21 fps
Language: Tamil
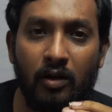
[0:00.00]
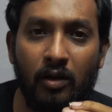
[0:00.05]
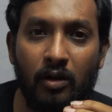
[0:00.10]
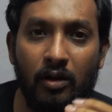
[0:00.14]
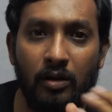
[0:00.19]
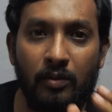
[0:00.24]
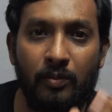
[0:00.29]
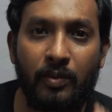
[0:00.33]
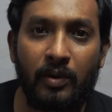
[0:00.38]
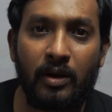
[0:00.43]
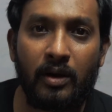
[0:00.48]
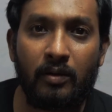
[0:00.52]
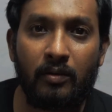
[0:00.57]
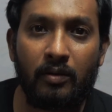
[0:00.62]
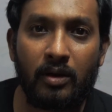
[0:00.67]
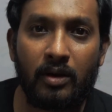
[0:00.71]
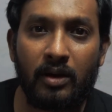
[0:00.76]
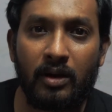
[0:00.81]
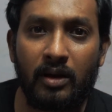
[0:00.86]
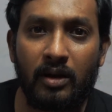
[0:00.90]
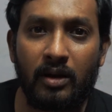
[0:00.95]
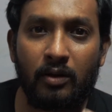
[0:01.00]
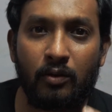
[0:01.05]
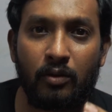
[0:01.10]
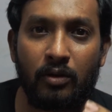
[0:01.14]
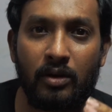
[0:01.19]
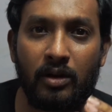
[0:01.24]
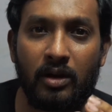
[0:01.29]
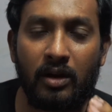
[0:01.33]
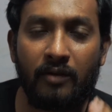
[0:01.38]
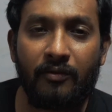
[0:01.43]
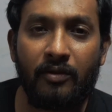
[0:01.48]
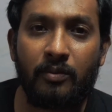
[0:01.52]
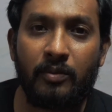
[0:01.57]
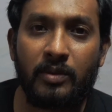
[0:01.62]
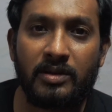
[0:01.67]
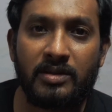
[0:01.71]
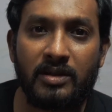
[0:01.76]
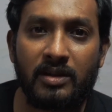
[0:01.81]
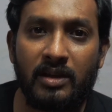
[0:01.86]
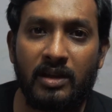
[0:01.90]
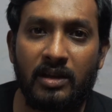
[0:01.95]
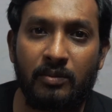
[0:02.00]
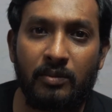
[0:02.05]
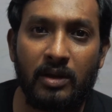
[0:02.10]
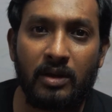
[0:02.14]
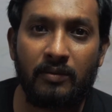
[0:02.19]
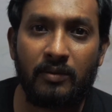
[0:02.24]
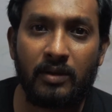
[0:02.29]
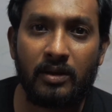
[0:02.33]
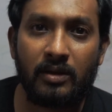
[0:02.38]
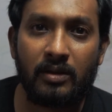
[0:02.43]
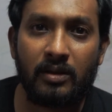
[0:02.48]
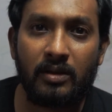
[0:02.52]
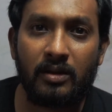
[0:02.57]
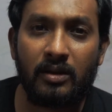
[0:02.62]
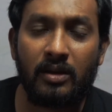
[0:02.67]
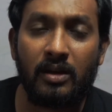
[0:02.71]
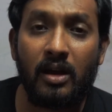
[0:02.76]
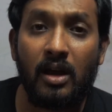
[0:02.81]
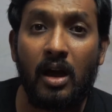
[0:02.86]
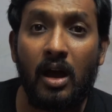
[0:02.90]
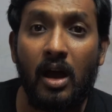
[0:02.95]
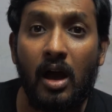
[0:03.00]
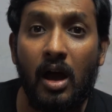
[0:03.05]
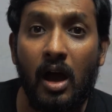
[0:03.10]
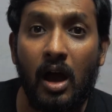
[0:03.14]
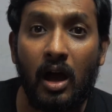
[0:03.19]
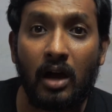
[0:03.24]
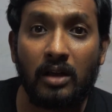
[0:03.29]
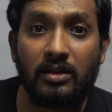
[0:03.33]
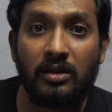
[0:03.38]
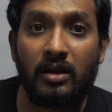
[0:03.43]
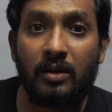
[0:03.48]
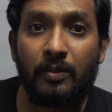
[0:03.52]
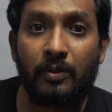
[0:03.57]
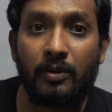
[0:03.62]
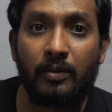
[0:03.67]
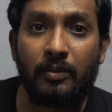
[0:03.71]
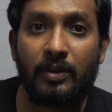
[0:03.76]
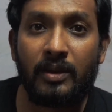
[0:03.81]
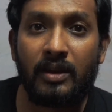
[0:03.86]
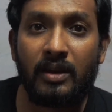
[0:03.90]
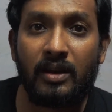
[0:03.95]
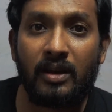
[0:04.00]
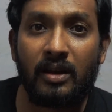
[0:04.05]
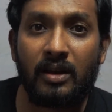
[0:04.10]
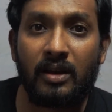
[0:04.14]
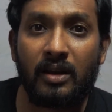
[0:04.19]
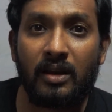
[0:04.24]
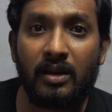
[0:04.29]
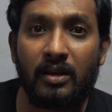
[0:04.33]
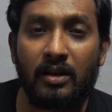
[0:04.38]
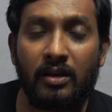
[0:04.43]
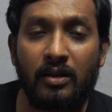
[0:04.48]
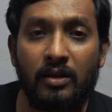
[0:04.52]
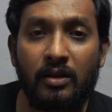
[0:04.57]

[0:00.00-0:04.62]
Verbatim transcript: ஆர்டர் பண்ண உடனே எனக்கு ஒரு கன்ஃபர்மேஷன் இமெயில் வந்தது அதுக்கப்புறம் பார்த்தீங்கன்னா எனக்கு